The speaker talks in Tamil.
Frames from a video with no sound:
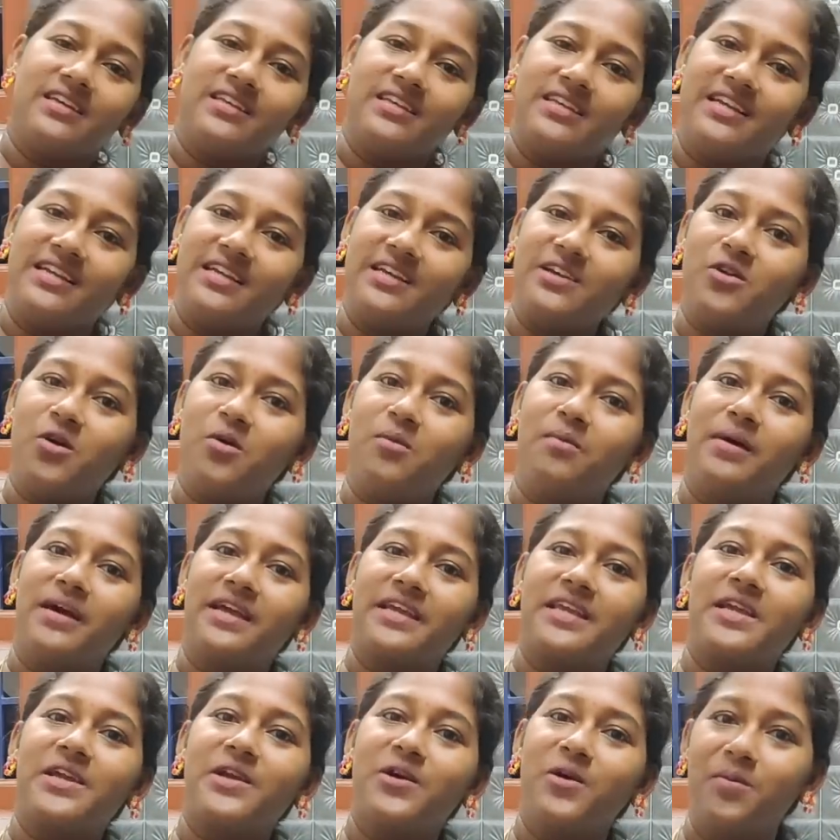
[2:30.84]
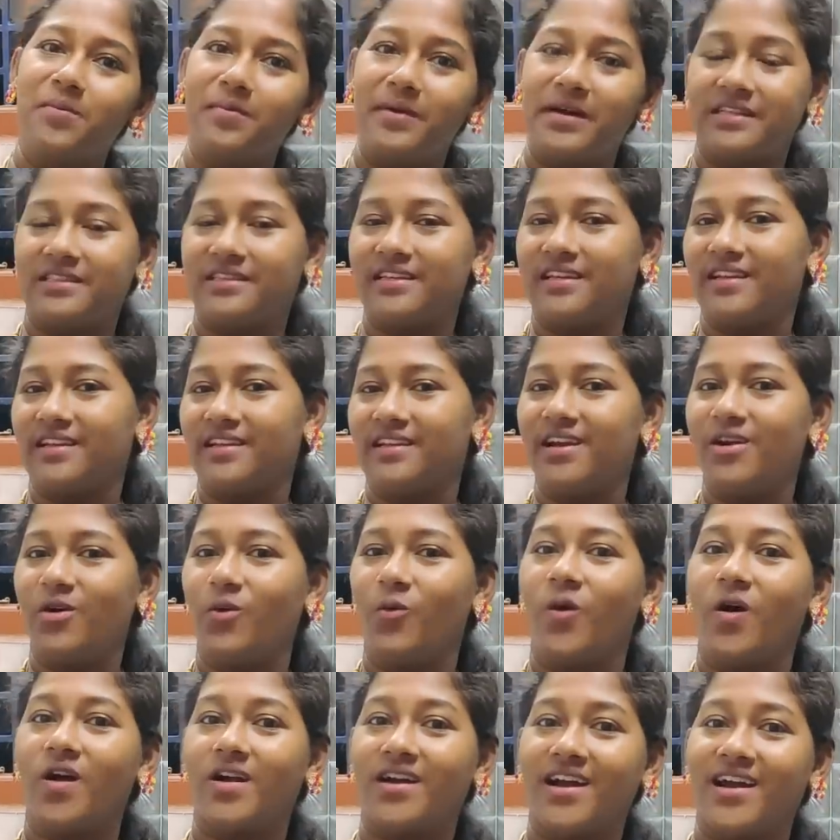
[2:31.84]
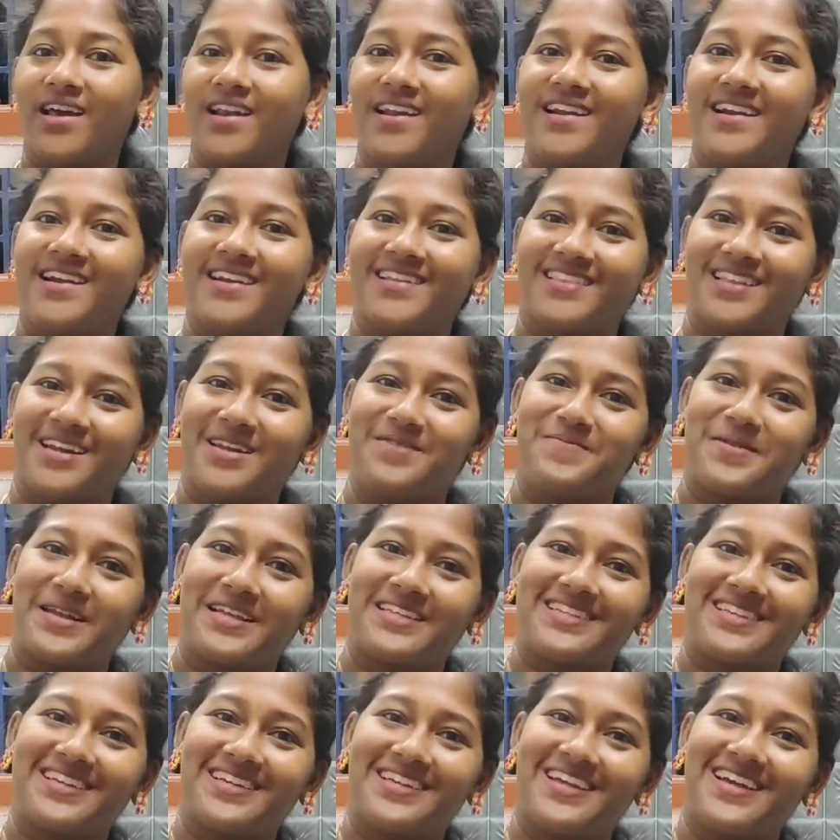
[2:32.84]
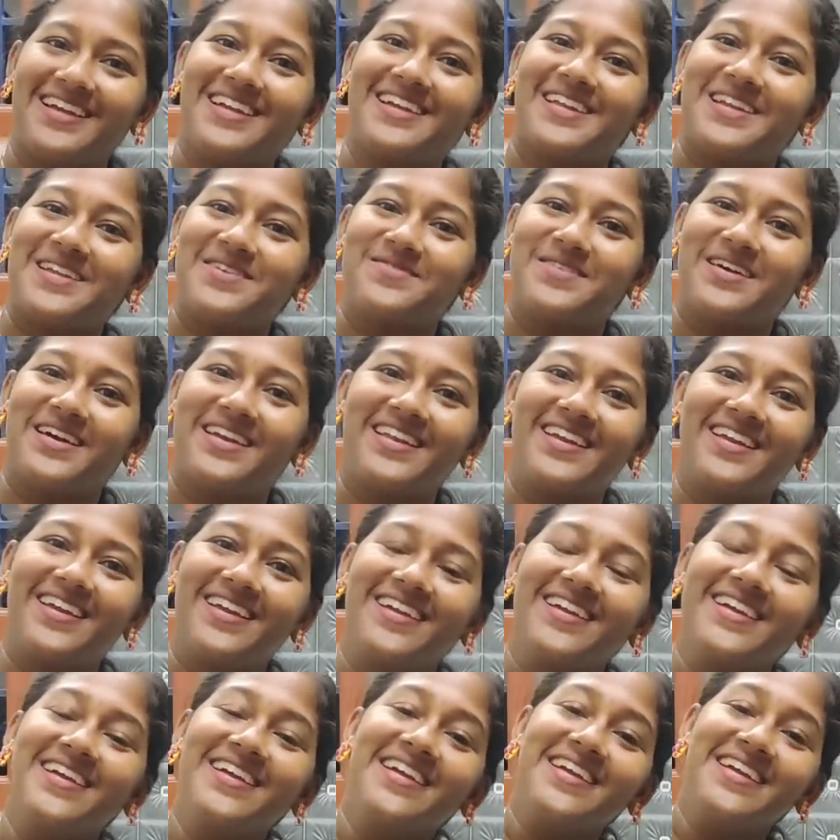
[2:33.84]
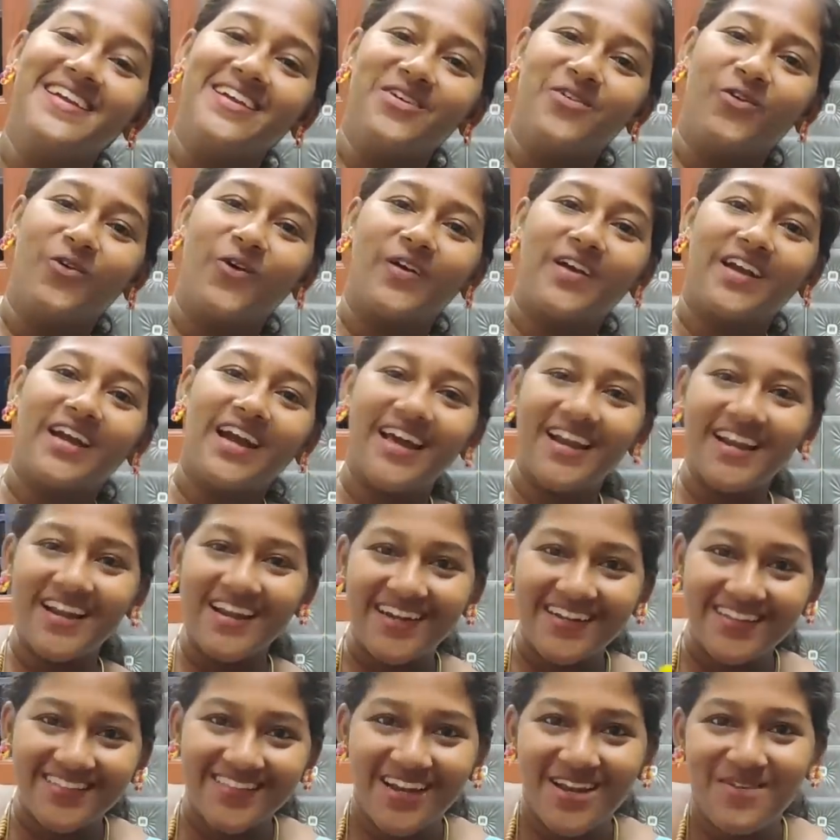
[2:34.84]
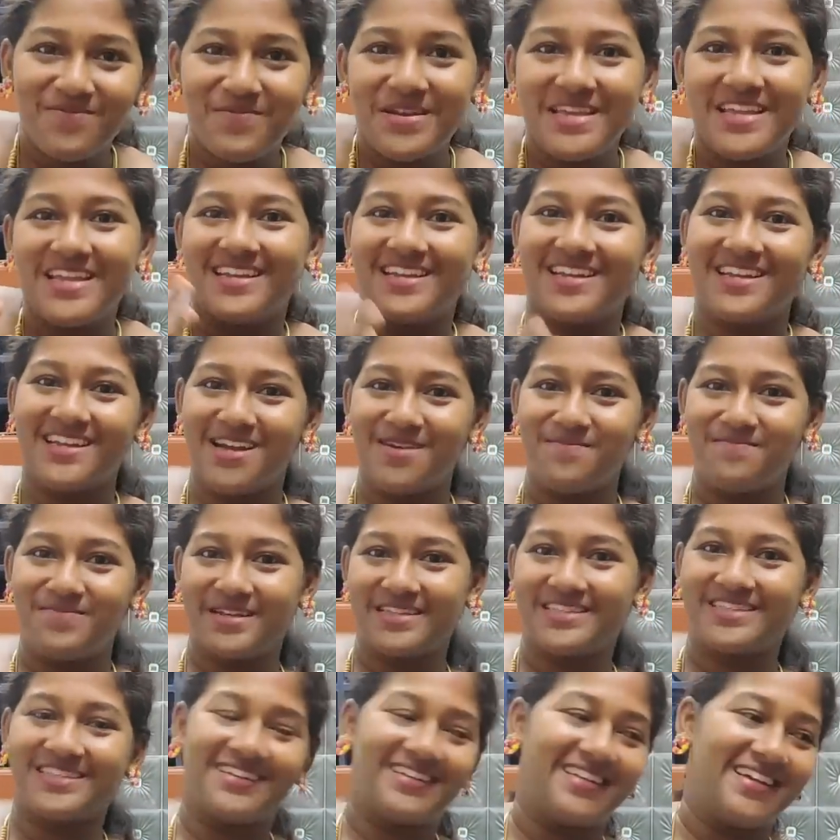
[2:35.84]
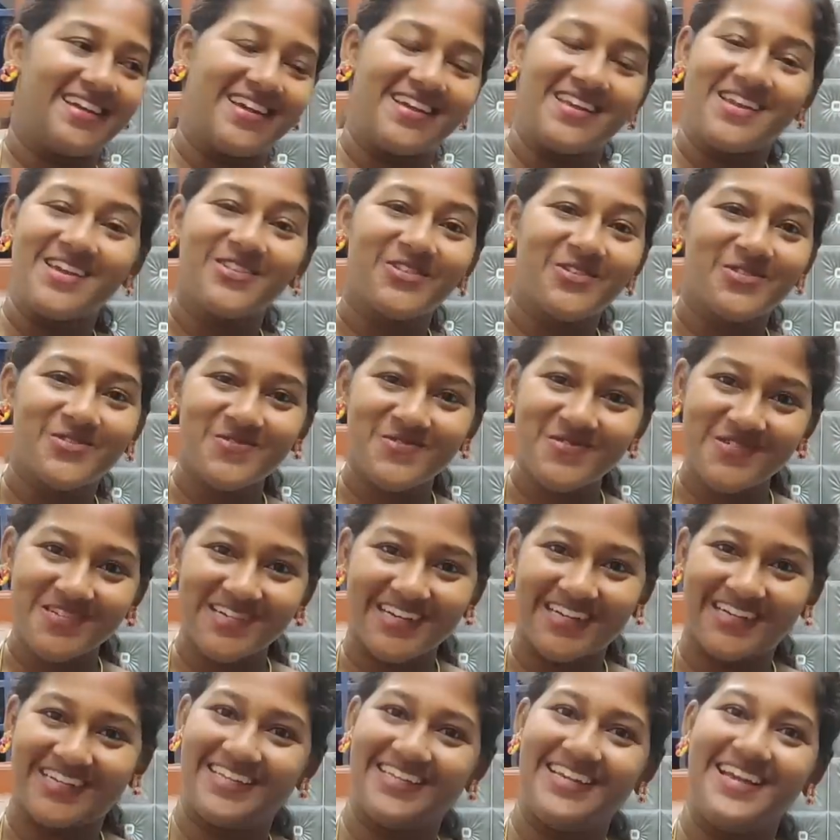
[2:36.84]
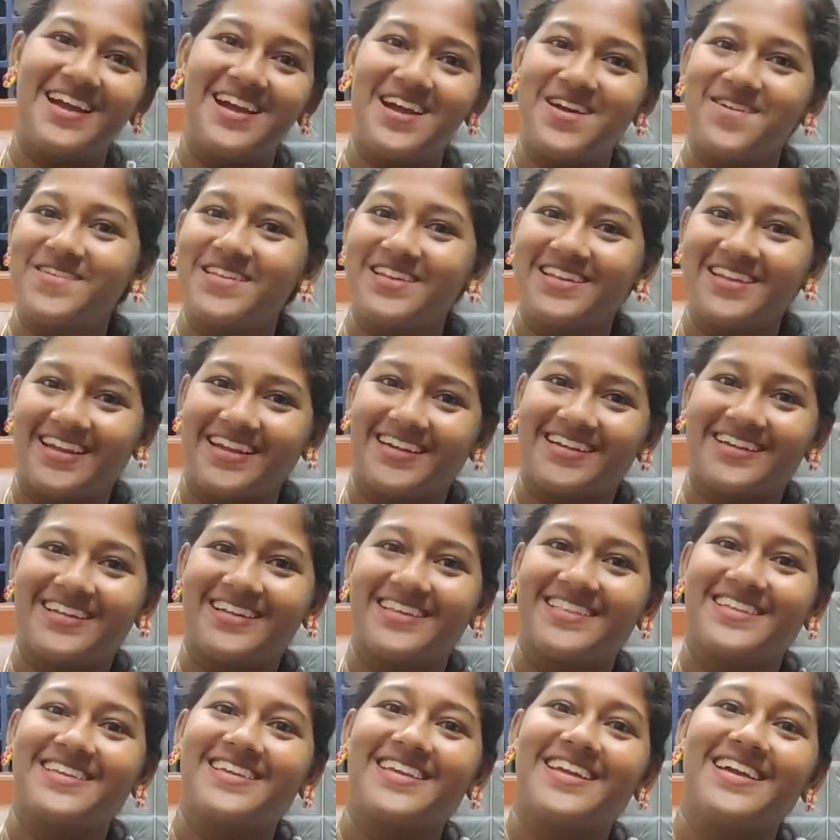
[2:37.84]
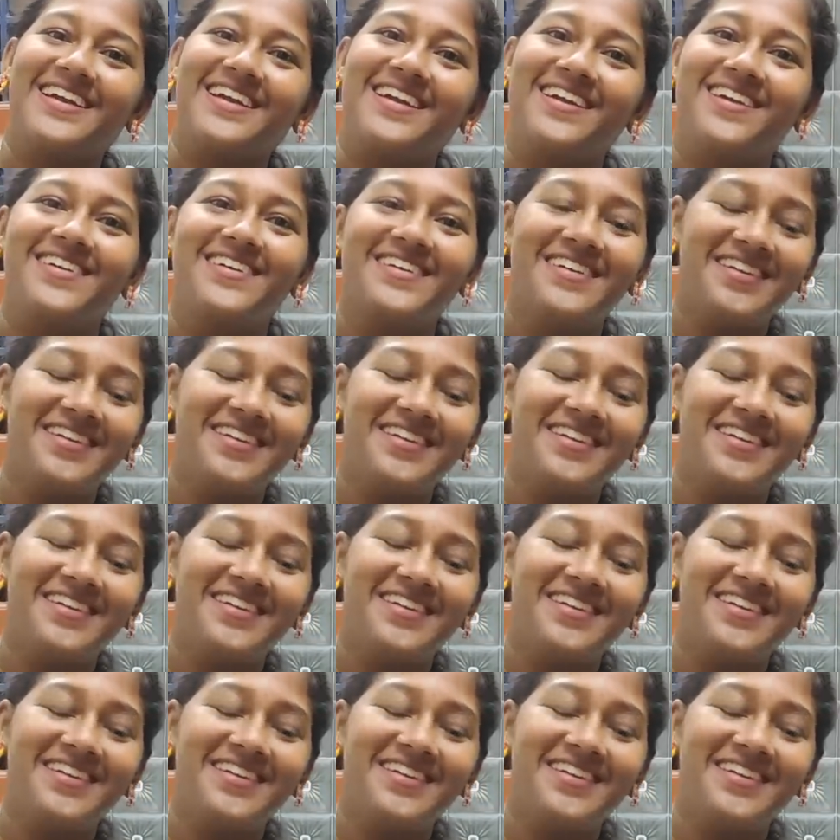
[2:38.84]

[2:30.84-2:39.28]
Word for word: ஆனால் எனக்கும் மகிக்கும் பார்த்தீங்கன்னா உட்கார இடத்துல பிரச்சனைன்ற மாதிரி உட்கார இடத்துல அப்படி என்னங்க பிரச்சனை எதுவும் சூட்டு கட்டியா அப்படின்னு கேட்டுறாதீங்க